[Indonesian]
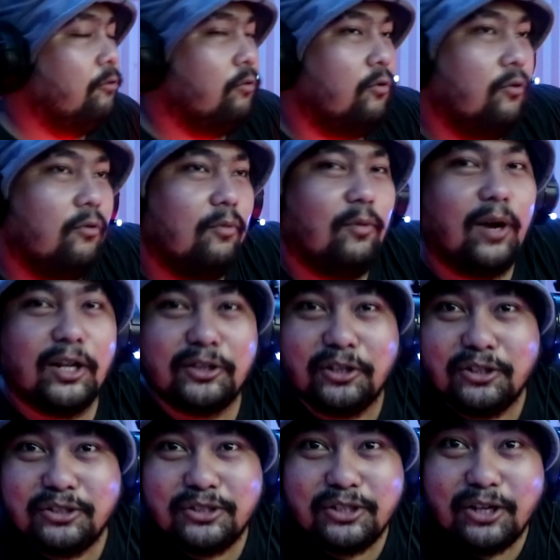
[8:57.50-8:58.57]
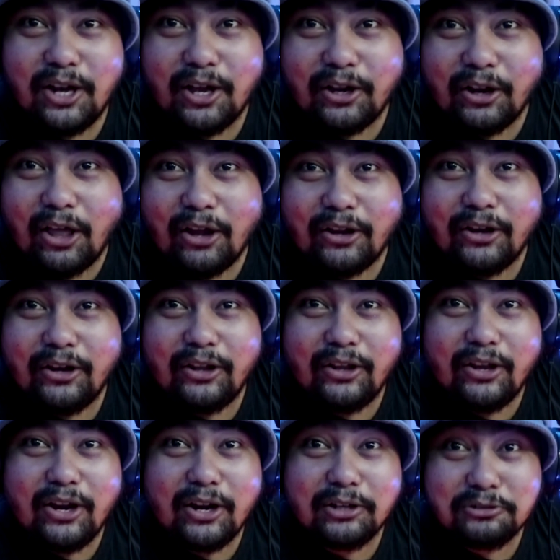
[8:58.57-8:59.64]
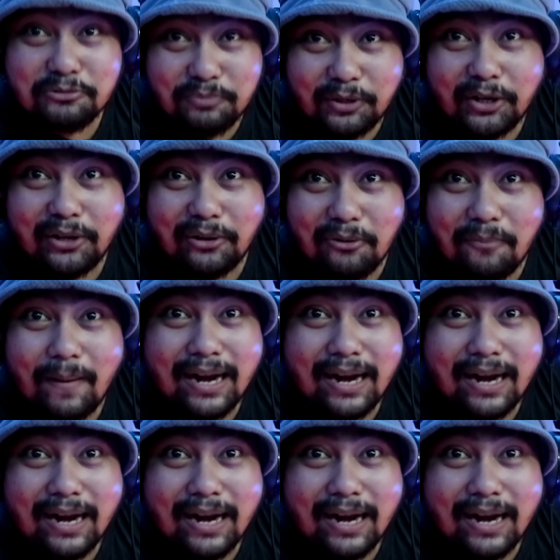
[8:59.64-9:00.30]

Oh, berarti di sini laki-laki nih yang kayak superhero